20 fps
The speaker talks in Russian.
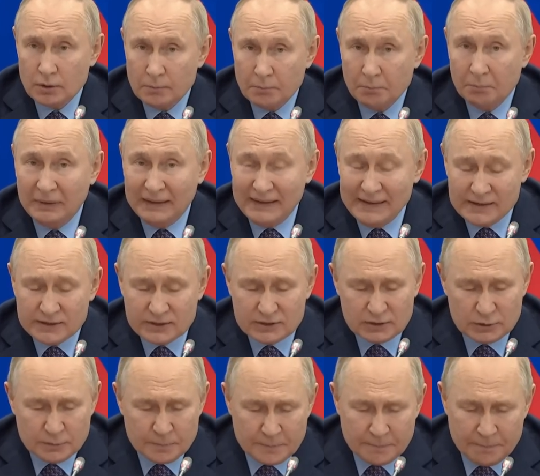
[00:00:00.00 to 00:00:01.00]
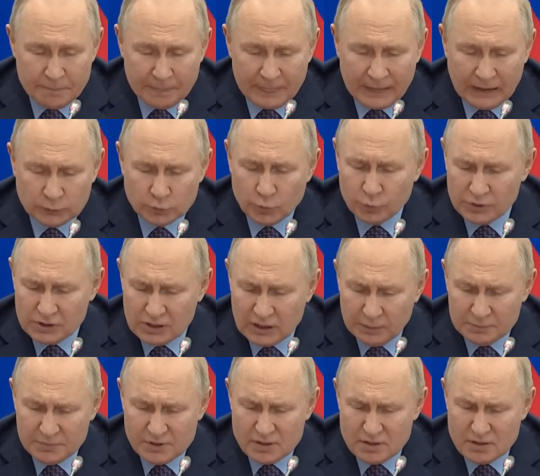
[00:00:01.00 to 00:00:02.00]
БРИКС, других
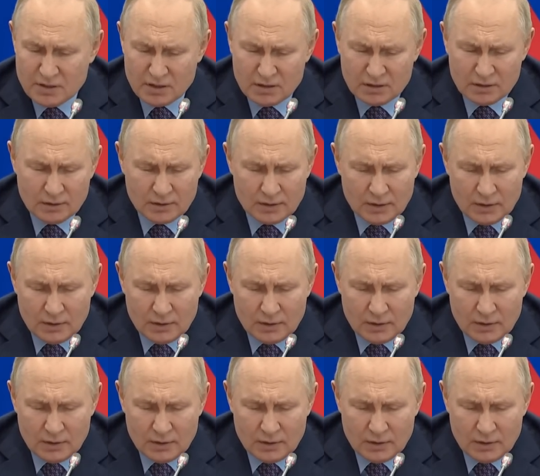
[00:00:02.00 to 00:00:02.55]
объединений.